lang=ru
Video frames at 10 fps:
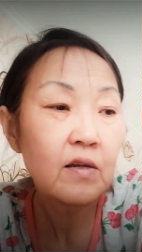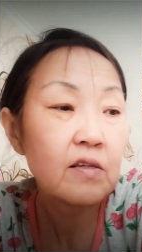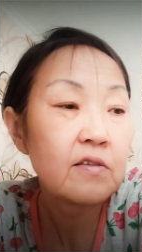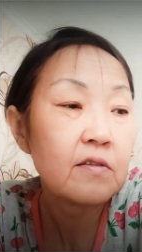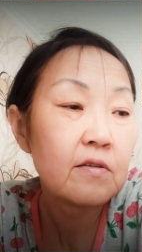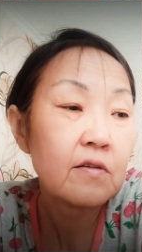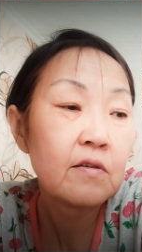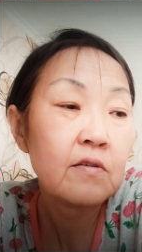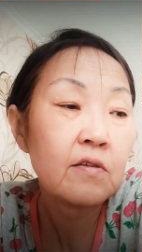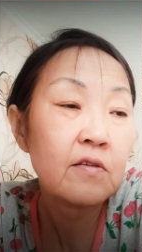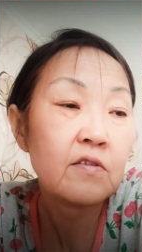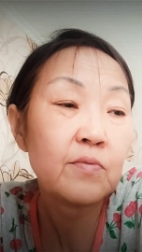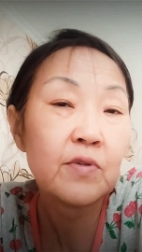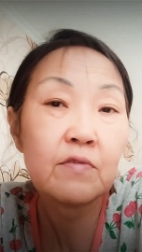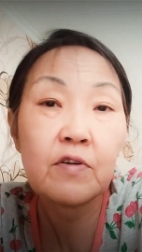Если, если
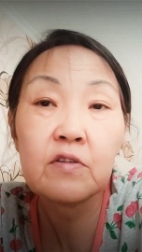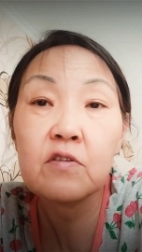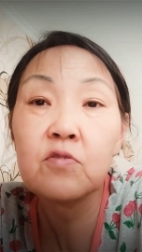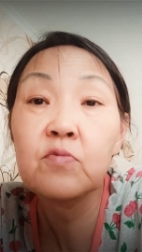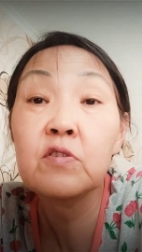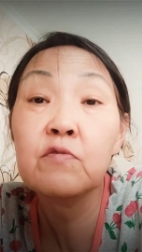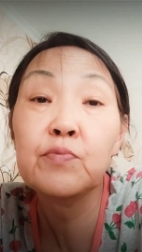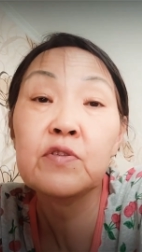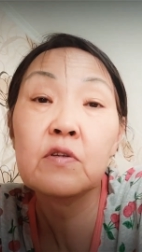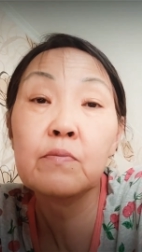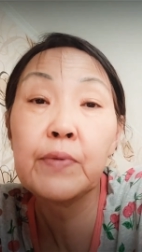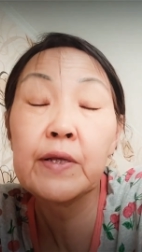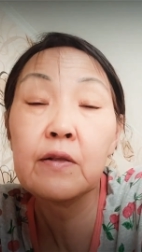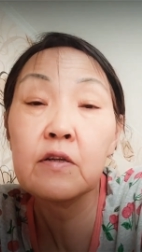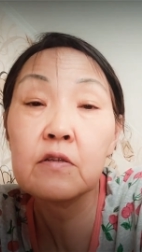тебе говорят, зачем тебе в
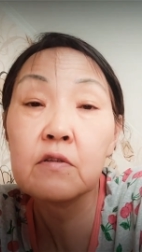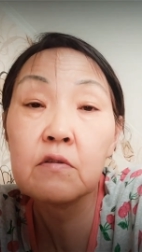55 лет